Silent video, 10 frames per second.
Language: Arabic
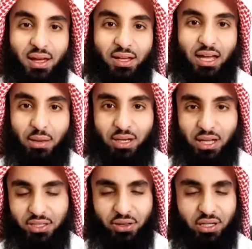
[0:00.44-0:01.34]
أيام
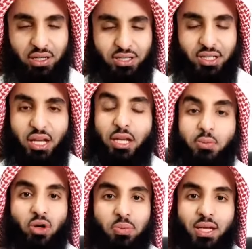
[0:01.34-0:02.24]
العشر ذي الحجة
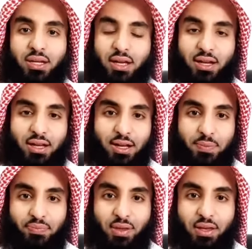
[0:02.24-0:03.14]
اللي مقبلين
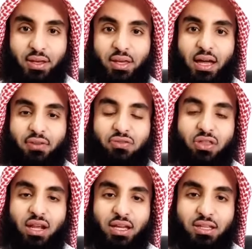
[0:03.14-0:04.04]
عليها هي
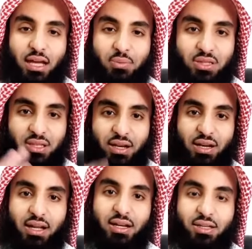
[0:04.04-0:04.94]
أفضل أيام
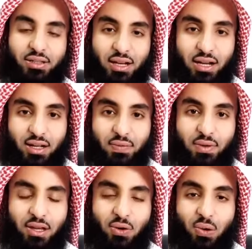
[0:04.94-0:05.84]
السنة على الإطلاق
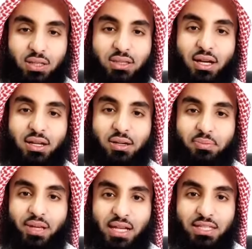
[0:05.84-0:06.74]
وقد قال
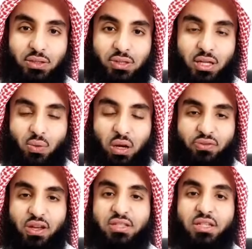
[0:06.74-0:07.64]
ربي عز وجل
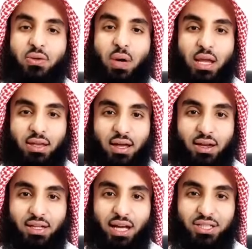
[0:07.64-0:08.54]
والفجر
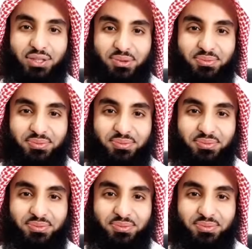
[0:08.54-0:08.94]
وليال عشر